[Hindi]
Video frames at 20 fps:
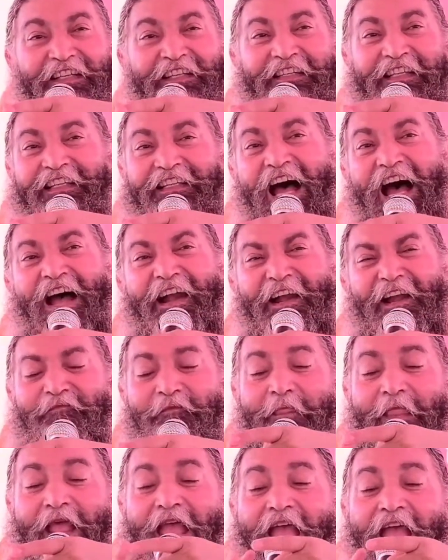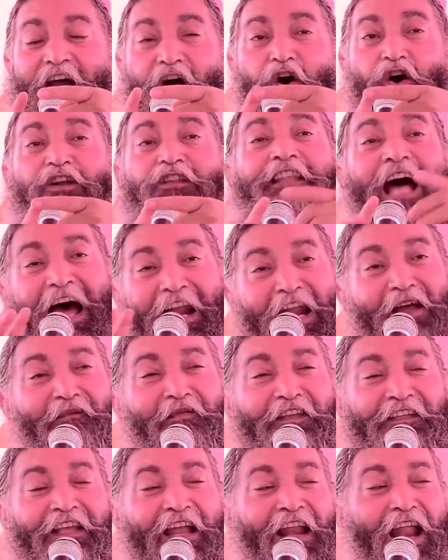स्नानम और दानव
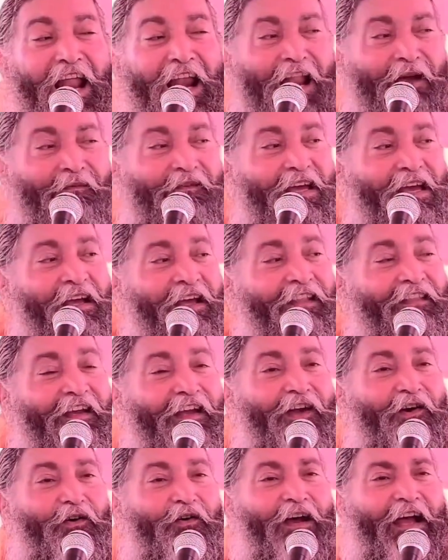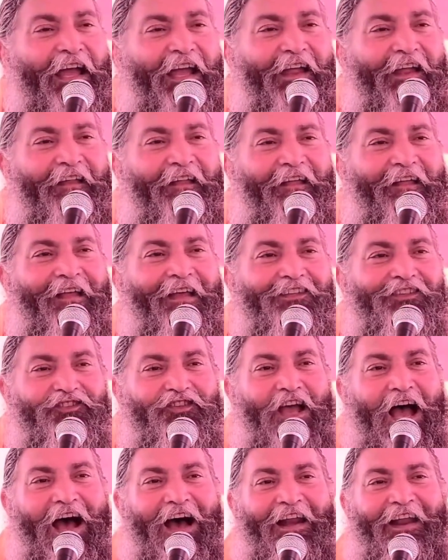स्नानम कितने हो गए
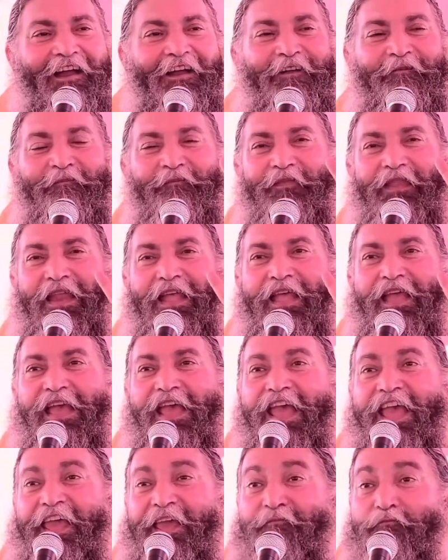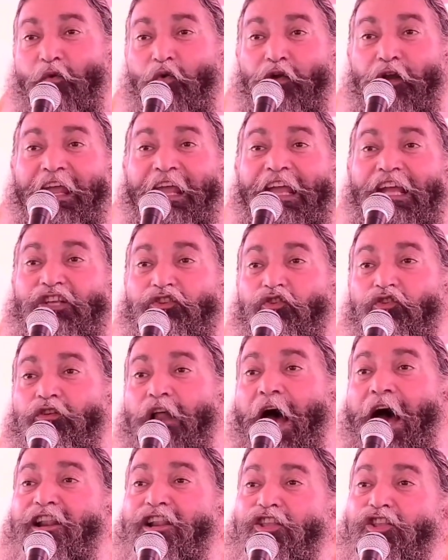चार मुनि
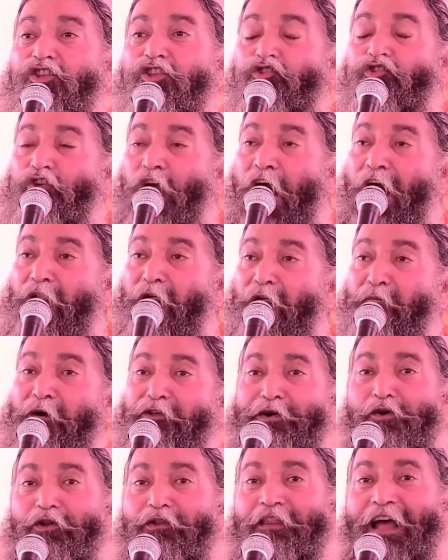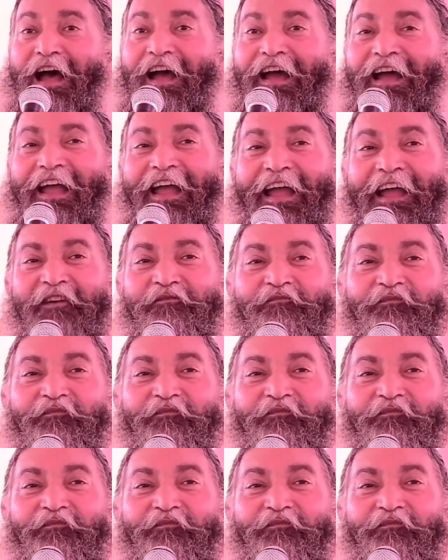स्नान चार बजे होता है